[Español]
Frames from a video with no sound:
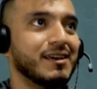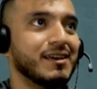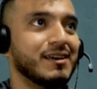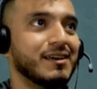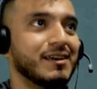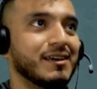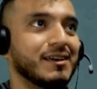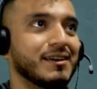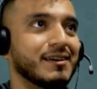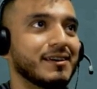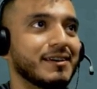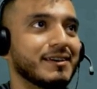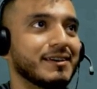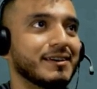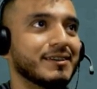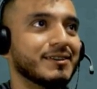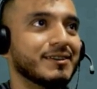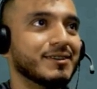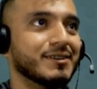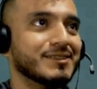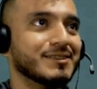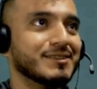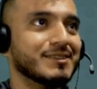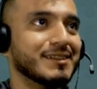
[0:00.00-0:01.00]
Eh,
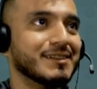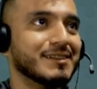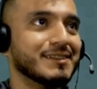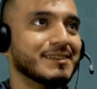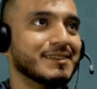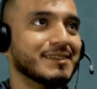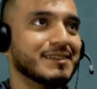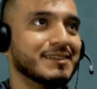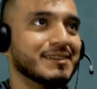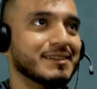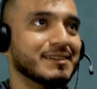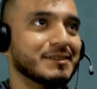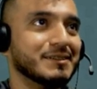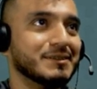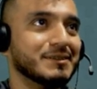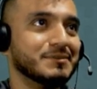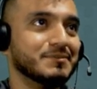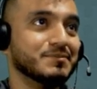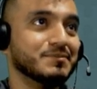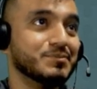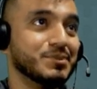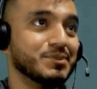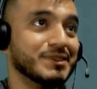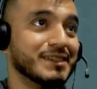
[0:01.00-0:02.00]
entonces, eh,
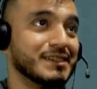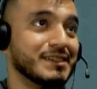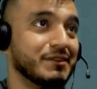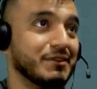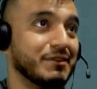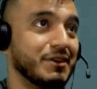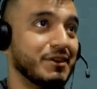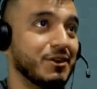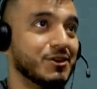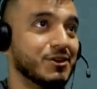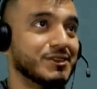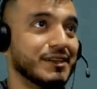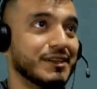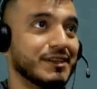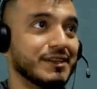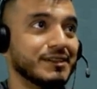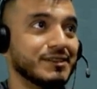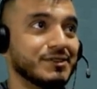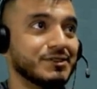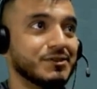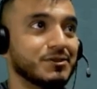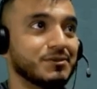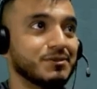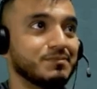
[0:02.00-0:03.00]
pues ese video se
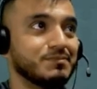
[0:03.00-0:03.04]
hizo.